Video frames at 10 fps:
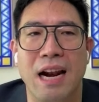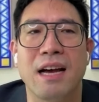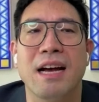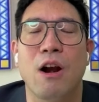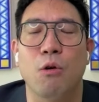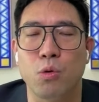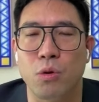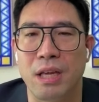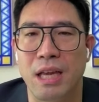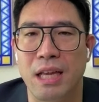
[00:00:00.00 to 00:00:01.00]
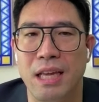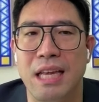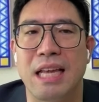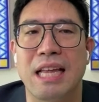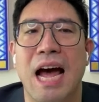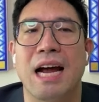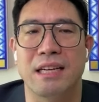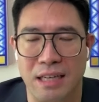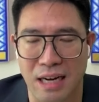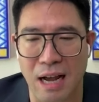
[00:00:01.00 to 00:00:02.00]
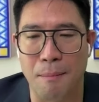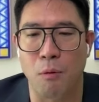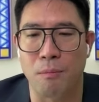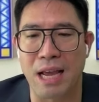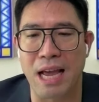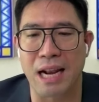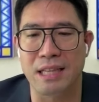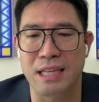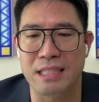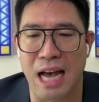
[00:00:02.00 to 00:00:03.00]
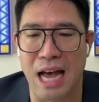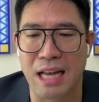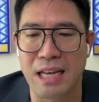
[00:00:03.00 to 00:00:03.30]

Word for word: ทางเลือกการลงทุนที่ดีทางหนึ่งนะครับผมในการที่จะ